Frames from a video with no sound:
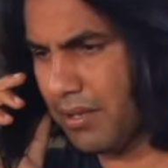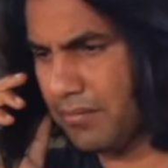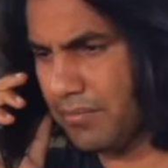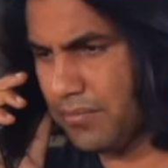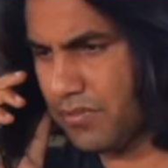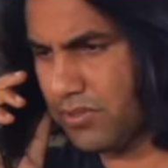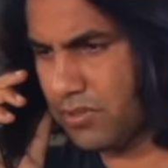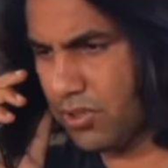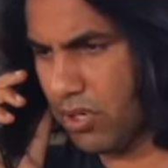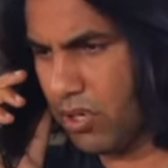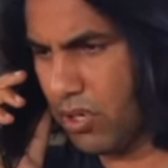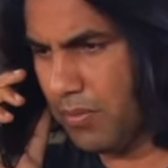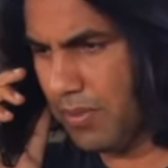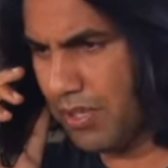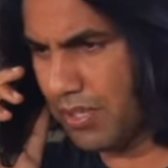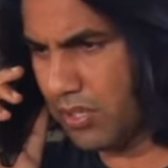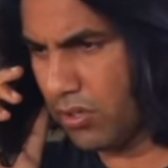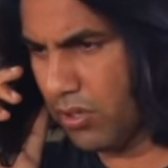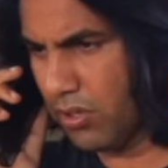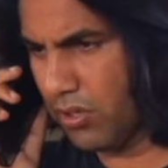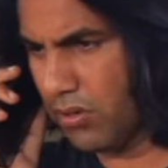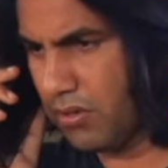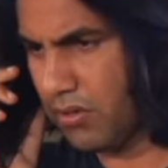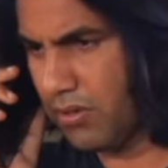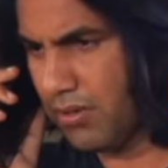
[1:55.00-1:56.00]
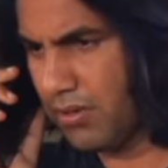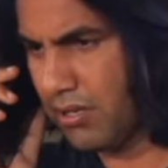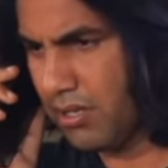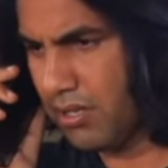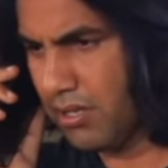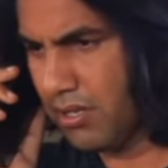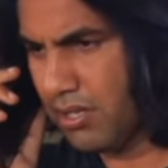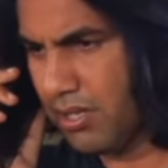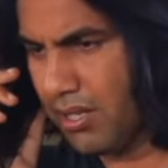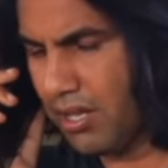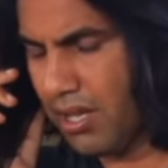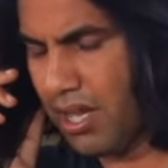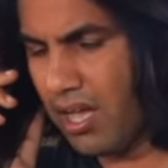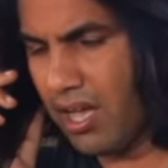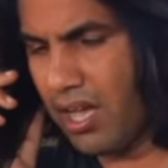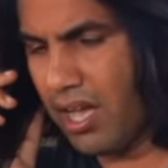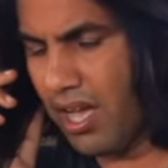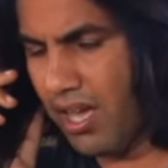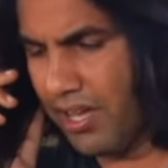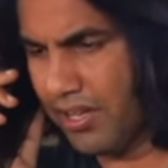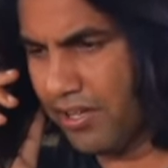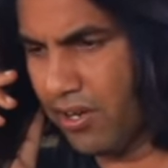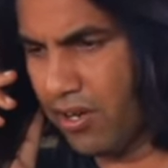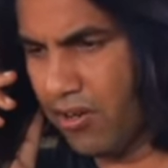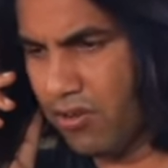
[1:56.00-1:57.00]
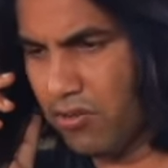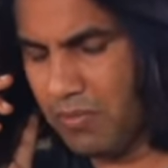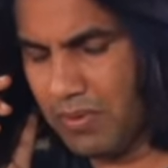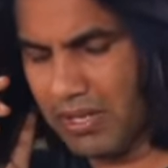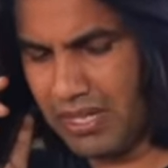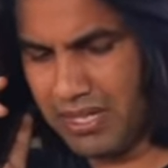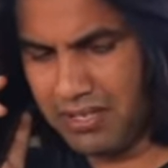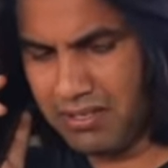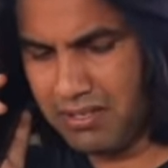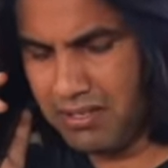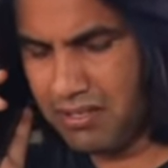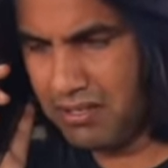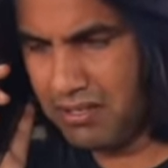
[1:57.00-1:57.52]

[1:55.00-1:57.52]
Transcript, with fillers: तुम छो मत हो आ रहा हूँ मैं